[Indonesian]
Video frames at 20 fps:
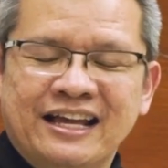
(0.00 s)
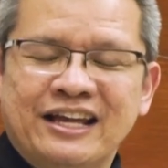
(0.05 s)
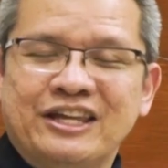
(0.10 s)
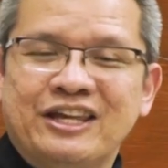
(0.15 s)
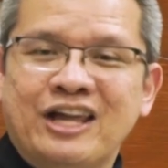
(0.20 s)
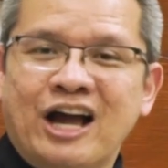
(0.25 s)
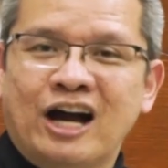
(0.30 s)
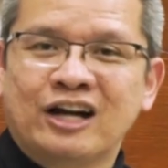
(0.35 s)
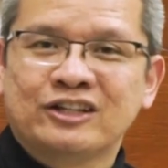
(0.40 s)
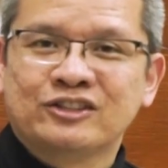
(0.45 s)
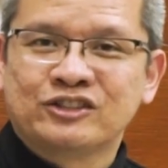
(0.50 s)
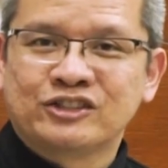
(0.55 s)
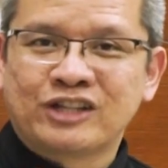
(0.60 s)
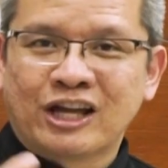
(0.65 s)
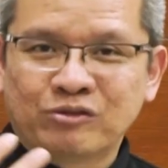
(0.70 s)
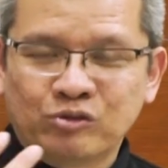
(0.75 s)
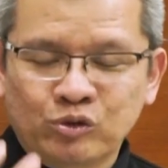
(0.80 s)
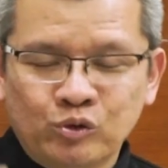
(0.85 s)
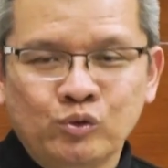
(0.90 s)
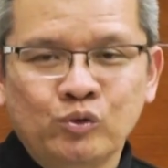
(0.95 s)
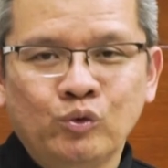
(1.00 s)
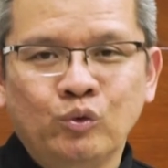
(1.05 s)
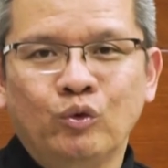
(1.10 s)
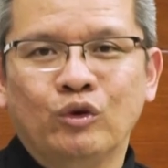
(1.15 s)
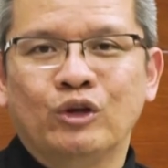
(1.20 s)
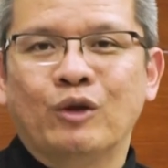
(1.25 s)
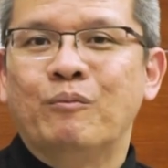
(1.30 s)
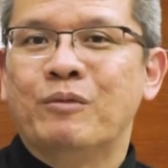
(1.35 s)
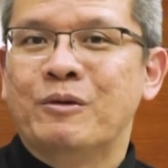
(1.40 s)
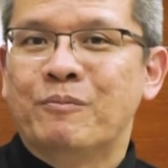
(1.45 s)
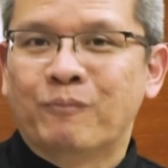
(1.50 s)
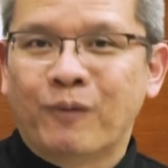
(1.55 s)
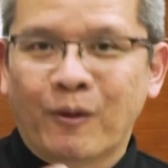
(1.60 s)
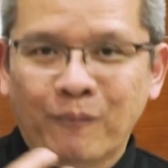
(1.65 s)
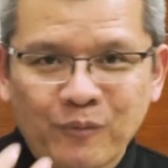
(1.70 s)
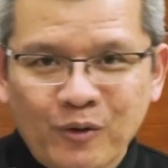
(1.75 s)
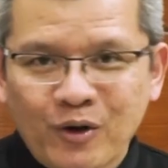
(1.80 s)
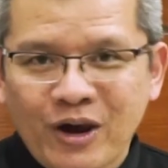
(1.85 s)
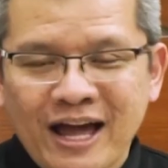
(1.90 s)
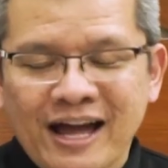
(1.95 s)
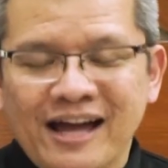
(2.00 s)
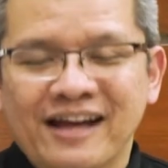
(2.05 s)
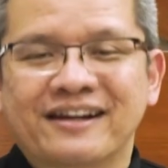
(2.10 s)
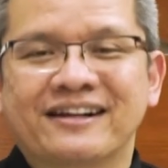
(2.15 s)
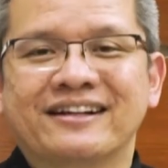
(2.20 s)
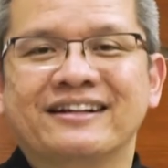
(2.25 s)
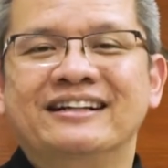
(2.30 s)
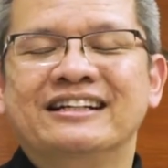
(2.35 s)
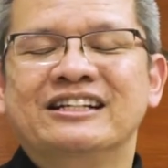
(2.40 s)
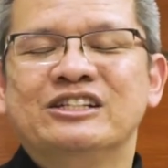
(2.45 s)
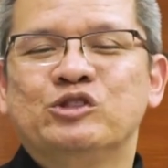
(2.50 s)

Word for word: Yang satu lebih populer,